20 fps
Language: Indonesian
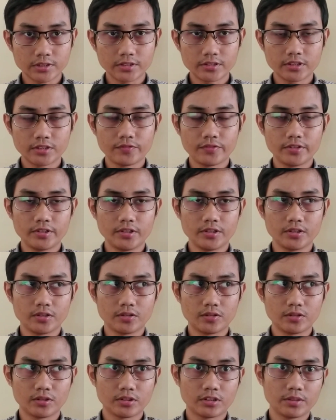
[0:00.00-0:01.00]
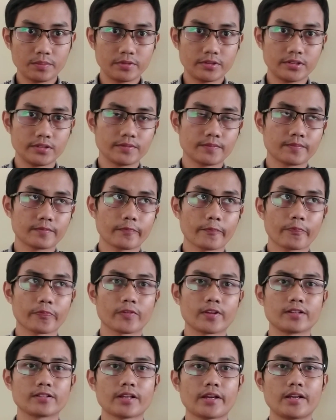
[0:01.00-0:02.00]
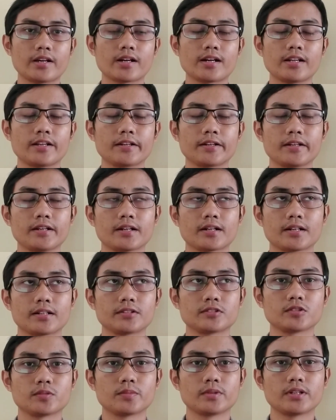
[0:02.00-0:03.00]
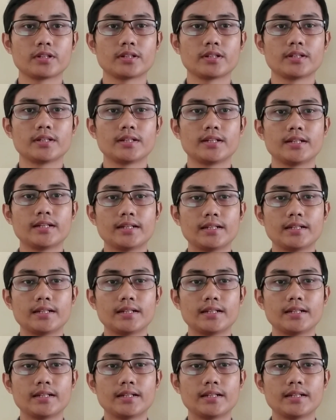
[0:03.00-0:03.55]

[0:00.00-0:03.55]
ngasih video tips Saya kali ini akan coba